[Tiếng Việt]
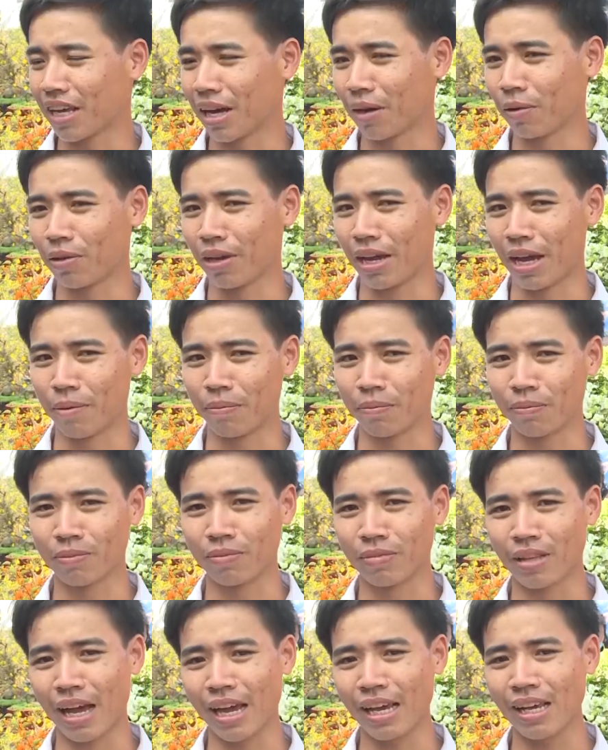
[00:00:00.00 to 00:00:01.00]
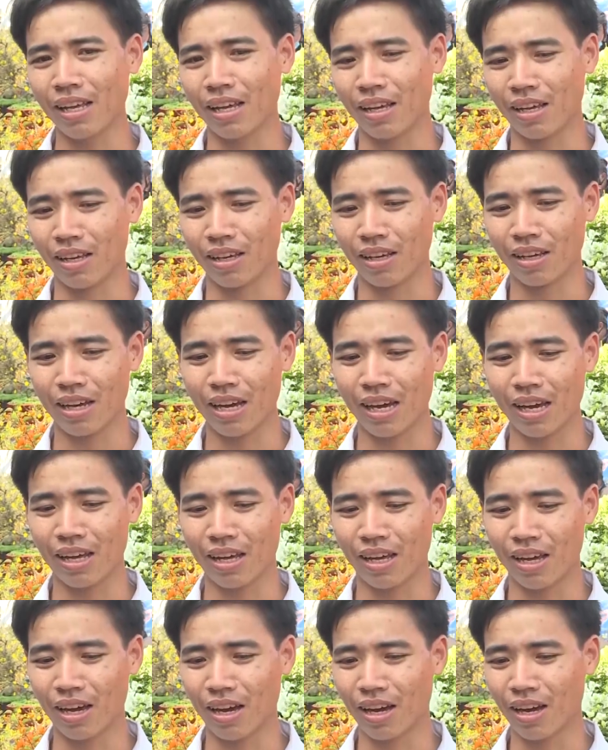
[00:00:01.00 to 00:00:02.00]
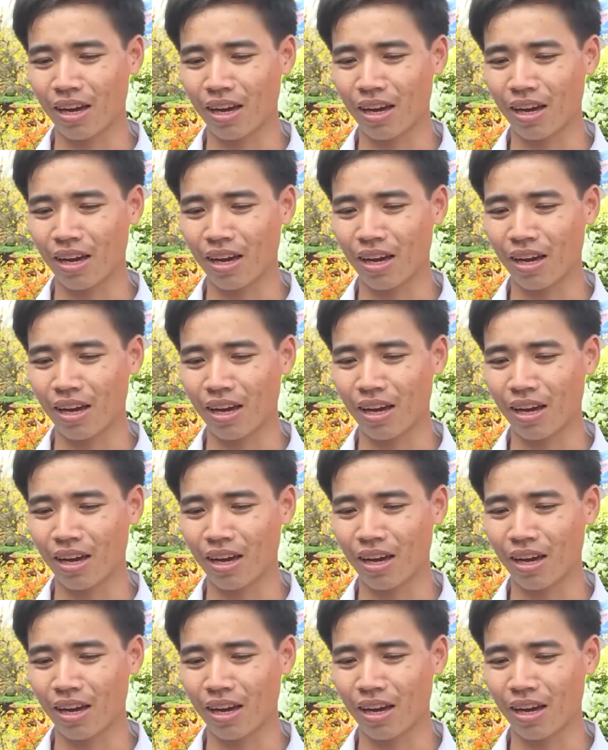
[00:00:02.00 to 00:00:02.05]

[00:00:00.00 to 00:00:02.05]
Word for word: như em thấy thì cái uh,